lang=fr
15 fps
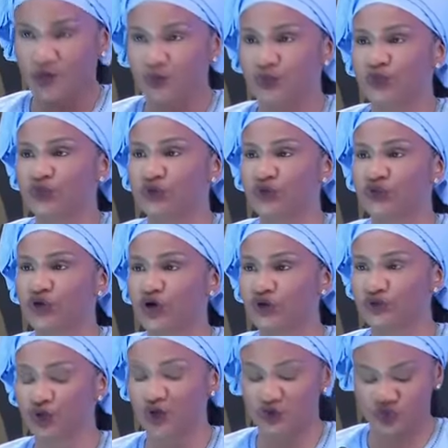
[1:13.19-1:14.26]
Plus de
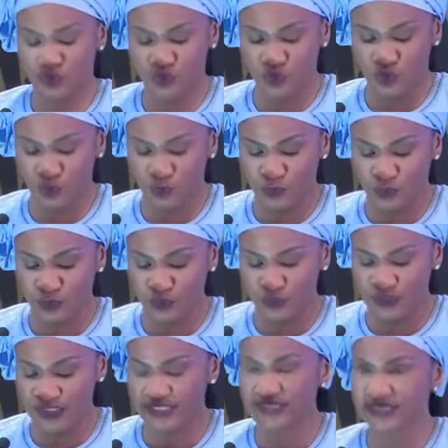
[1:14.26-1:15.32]
30 ans que nous copions
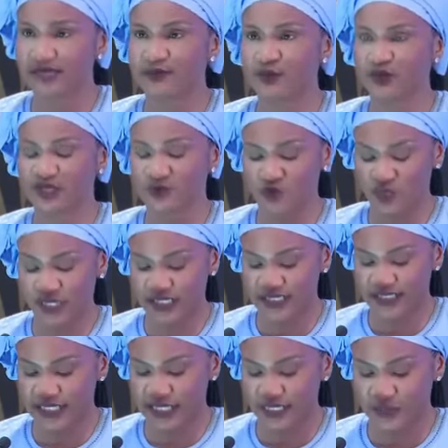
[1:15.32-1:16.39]
le système de
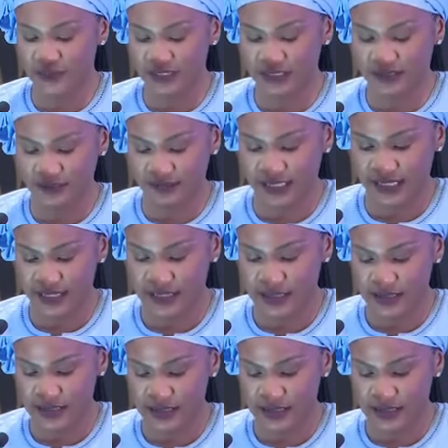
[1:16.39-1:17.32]
démocratie à l'occidental,